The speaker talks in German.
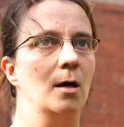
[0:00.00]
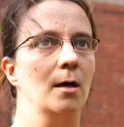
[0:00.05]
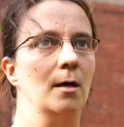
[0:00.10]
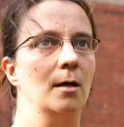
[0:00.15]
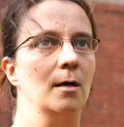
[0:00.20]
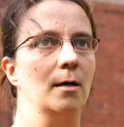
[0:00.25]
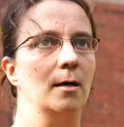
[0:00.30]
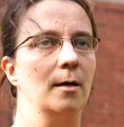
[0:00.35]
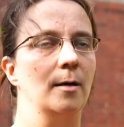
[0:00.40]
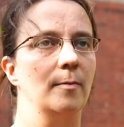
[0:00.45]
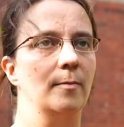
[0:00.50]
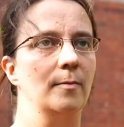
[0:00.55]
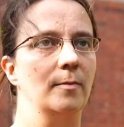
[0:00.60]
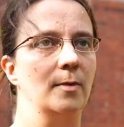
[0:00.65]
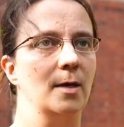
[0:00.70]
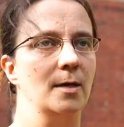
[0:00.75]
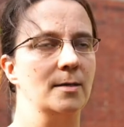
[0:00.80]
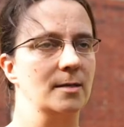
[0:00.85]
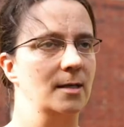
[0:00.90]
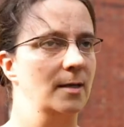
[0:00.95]

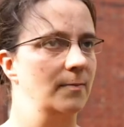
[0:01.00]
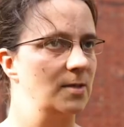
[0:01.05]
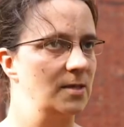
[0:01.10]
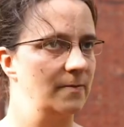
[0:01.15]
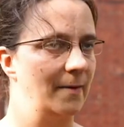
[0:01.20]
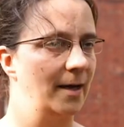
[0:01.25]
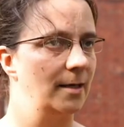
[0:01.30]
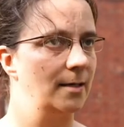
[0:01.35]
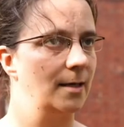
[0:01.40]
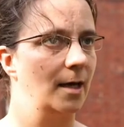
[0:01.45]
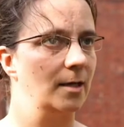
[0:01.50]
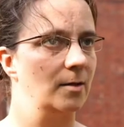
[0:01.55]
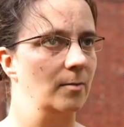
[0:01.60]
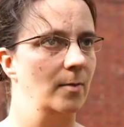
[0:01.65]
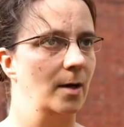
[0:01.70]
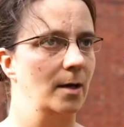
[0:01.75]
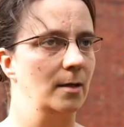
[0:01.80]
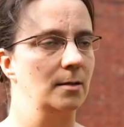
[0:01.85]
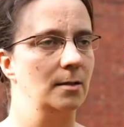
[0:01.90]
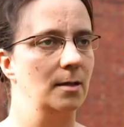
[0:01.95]
Ähm, es gibt zwei
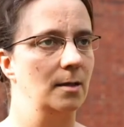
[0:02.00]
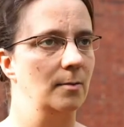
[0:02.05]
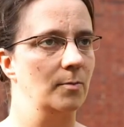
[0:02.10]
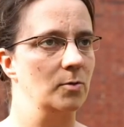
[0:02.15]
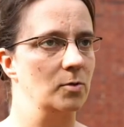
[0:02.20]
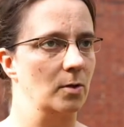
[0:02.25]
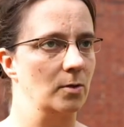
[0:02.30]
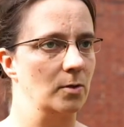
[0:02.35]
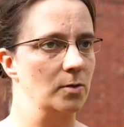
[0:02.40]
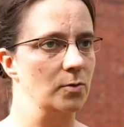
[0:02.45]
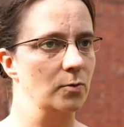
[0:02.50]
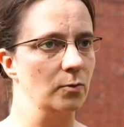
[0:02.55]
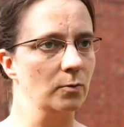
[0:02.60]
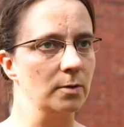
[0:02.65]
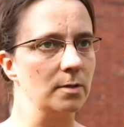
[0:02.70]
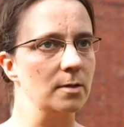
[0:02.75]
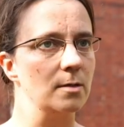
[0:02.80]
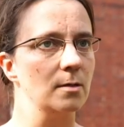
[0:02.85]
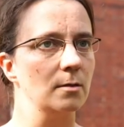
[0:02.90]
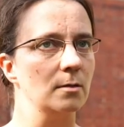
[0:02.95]
Datenbanken, die besonders
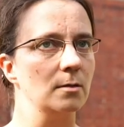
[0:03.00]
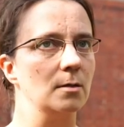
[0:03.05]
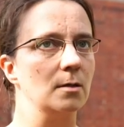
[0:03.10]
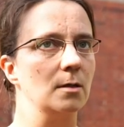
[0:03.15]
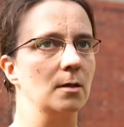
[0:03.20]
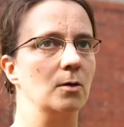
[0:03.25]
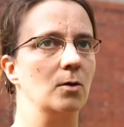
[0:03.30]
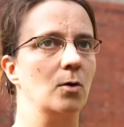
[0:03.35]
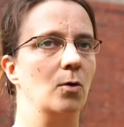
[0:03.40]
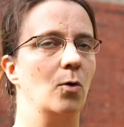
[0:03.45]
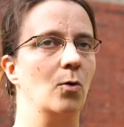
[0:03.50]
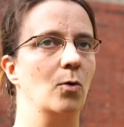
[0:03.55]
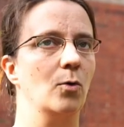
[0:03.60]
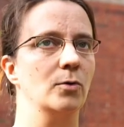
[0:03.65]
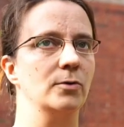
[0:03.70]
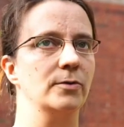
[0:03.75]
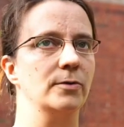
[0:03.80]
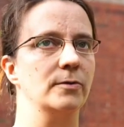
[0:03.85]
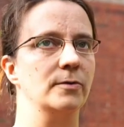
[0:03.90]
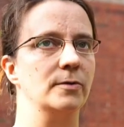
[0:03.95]
gut sind.
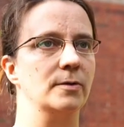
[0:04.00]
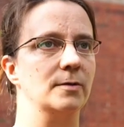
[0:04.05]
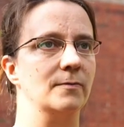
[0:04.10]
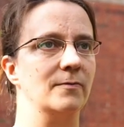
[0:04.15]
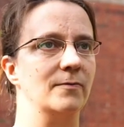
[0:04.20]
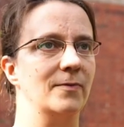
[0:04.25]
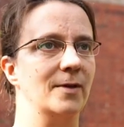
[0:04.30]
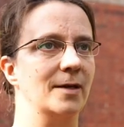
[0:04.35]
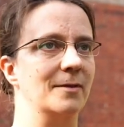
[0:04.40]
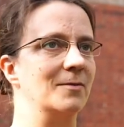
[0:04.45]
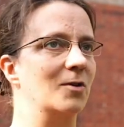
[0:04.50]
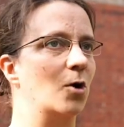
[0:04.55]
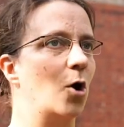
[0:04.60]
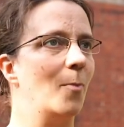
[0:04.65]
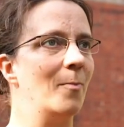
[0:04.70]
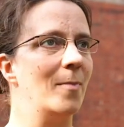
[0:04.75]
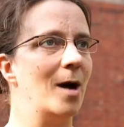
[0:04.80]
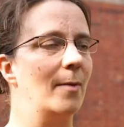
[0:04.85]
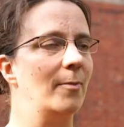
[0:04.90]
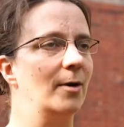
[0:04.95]
Und wir
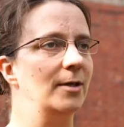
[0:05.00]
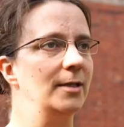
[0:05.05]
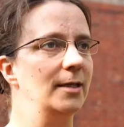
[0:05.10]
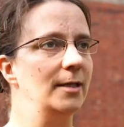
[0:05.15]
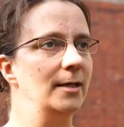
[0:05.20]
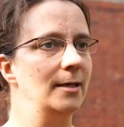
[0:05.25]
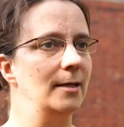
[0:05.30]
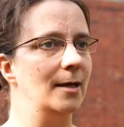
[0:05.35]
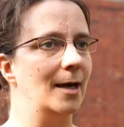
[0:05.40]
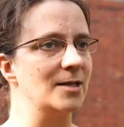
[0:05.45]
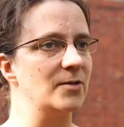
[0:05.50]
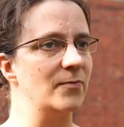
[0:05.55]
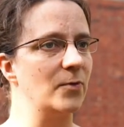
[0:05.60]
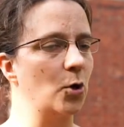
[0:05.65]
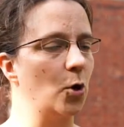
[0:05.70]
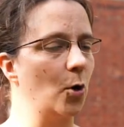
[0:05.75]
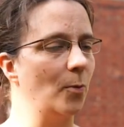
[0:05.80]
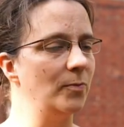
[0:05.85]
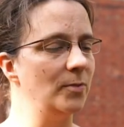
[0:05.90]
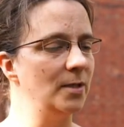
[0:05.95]
kommen aber nie, also wir
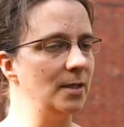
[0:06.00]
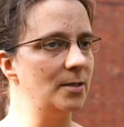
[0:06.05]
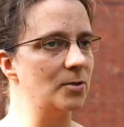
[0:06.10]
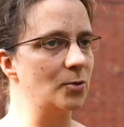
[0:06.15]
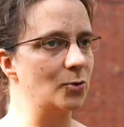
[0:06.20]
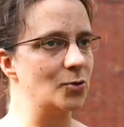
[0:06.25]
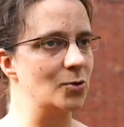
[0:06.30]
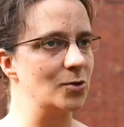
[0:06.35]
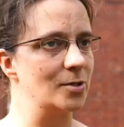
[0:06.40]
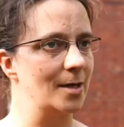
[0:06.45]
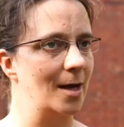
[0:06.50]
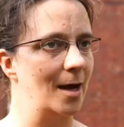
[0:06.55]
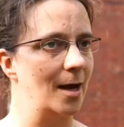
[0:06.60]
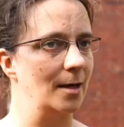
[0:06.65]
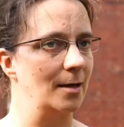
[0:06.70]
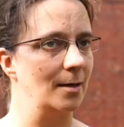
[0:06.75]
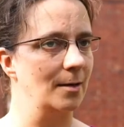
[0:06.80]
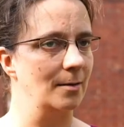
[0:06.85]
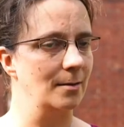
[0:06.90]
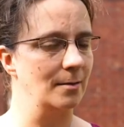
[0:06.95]
kommen nie
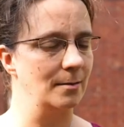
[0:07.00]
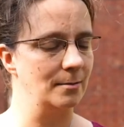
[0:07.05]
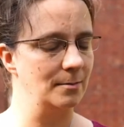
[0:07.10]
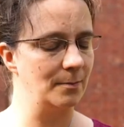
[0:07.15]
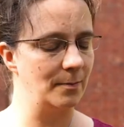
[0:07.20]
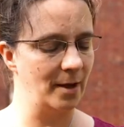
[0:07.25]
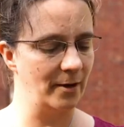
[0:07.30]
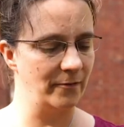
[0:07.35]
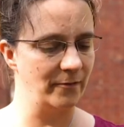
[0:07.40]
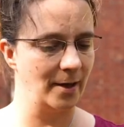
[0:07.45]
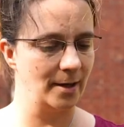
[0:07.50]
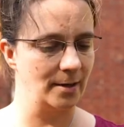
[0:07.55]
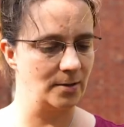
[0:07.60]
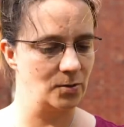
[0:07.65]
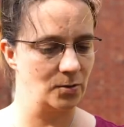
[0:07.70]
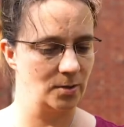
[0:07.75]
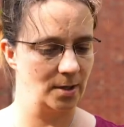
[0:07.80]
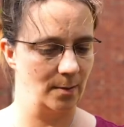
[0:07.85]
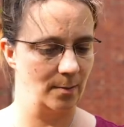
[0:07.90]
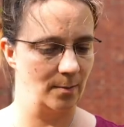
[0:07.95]
sozusagen perfekt
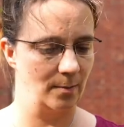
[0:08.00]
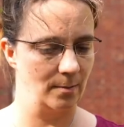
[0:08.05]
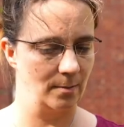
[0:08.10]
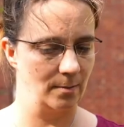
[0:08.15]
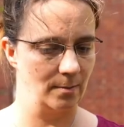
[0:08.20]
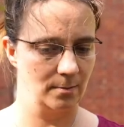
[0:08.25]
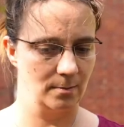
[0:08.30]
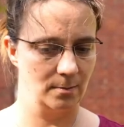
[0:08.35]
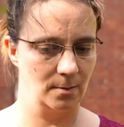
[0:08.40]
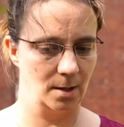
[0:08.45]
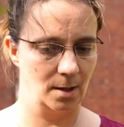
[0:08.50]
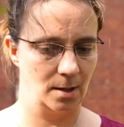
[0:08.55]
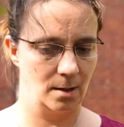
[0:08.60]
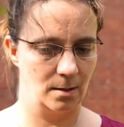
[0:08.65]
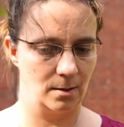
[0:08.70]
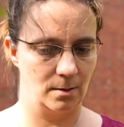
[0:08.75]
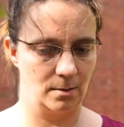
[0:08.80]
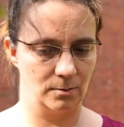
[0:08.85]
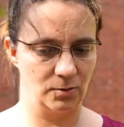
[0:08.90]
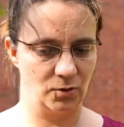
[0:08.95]
zu dem,
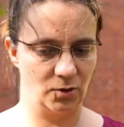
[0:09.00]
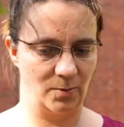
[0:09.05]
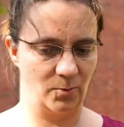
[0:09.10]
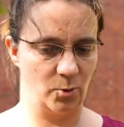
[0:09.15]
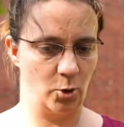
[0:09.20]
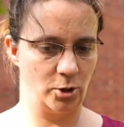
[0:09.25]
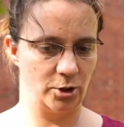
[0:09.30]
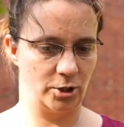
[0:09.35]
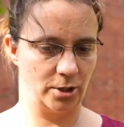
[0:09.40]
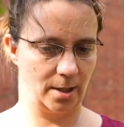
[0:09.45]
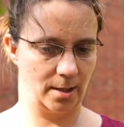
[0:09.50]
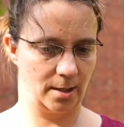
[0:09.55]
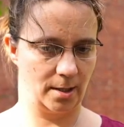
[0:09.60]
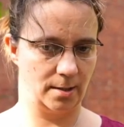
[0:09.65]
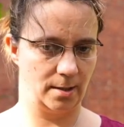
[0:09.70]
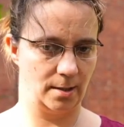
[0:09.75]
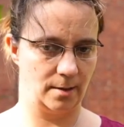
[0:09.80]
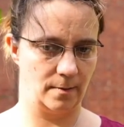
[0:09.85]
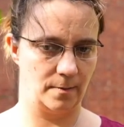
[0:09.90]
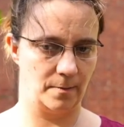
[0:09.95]
zu dem
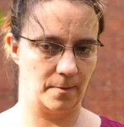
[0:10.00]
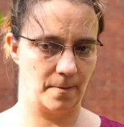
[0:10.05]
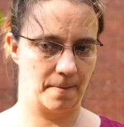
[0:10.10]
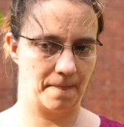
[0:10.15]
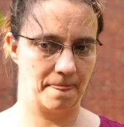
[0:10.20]
Goldstandard hin.